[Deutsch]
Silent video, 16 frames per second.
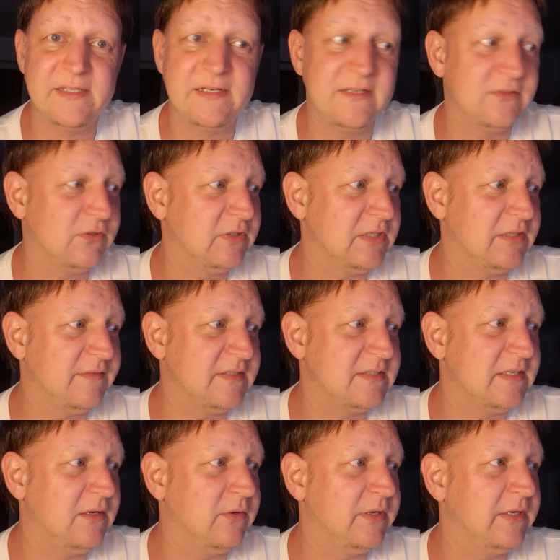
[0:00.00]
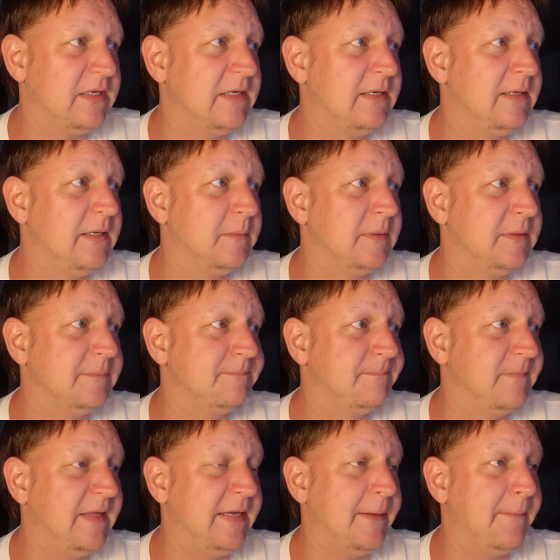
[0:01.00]
in der Sonne, da war es dann auch egal. Aber
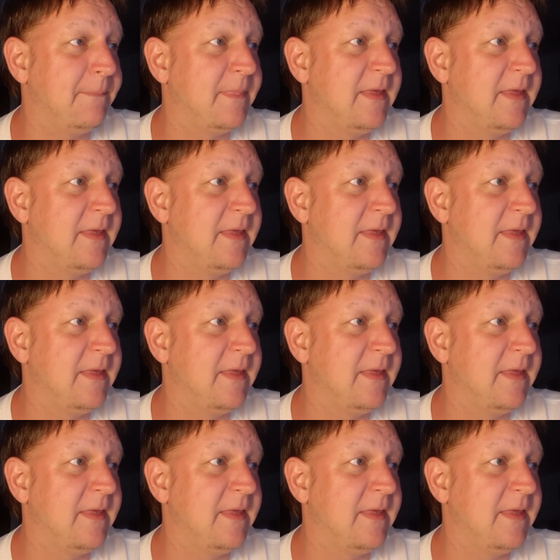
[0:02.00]
naja.